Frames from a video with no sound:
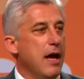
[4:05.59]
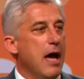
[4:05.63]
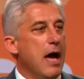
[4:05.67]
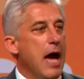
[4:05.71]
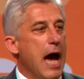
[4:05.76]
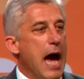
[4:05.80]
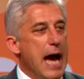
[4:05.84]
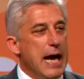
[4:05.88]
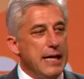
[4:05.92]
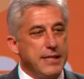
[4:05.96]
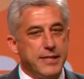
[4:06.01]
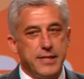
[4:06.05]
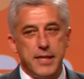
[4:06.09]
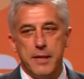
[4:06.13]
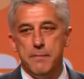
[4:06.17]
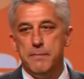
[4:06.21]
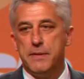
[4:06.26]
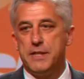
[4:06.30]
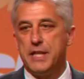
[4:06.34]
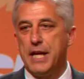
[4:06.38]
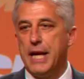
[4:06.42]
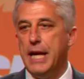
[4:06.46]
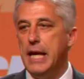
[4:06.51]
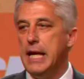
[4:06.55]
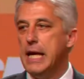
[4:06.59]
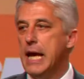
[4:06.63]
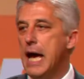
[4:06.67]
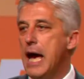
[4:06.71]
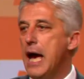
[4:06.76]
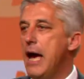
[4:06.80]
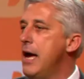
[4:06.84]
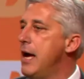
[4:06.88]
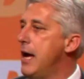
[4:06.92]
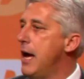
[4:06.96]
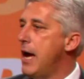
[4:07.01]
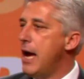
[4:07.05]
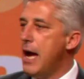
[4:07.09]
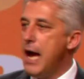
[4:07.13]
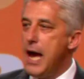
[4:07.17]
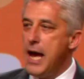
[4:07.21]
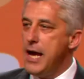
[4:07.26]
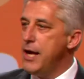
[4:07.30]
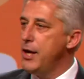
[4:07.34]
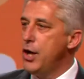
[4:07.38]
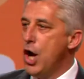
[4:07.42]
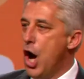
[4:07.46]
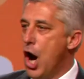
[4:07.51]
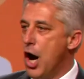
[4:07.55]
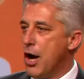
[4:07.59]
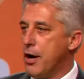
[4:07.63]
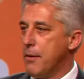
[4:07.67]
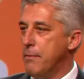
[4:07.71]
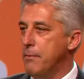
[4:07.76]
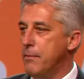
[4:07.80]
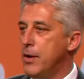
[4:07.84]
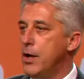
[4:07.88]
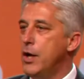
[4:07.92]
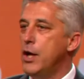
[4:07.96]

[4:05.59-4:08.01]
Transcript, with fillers: A assimetria é enorme